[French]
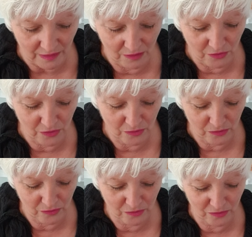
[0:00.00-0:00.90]

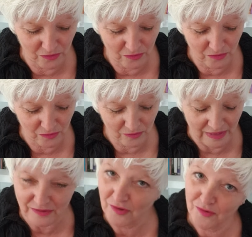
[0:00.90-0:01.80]
Euh,
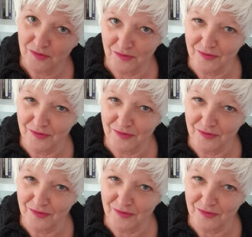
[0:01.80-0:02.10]
Quelqu'un,